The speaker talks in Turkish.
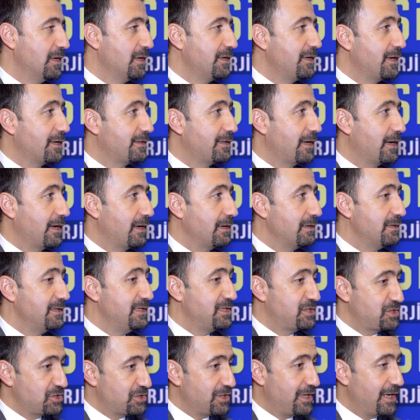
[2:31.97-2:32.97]
Ya da
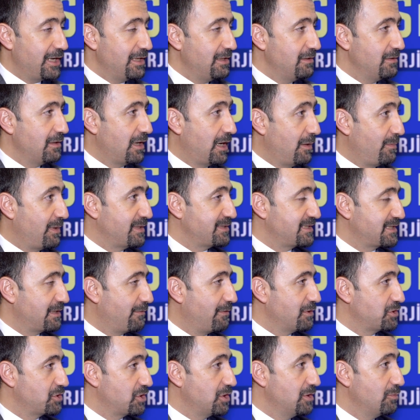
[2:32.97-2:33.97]
İsrail-Hamas
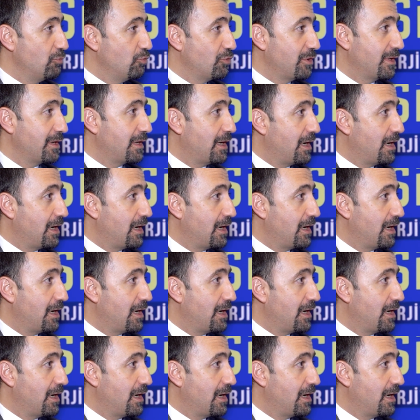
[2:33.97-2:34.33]
savaşını bundan